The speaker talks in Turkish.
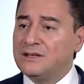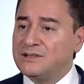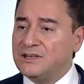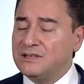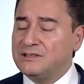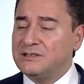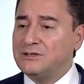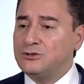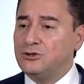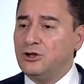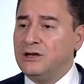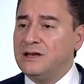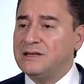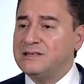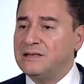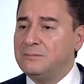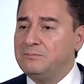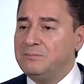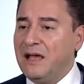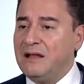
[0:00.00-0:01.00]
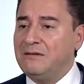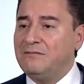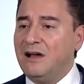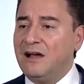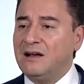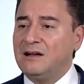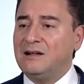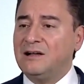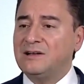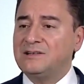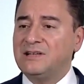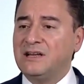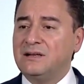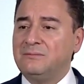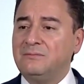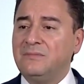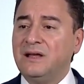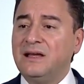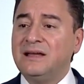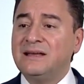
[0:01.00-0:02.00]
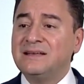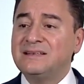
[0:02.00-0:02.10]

Çıksın söylesin. Ben ve arkadaşlarım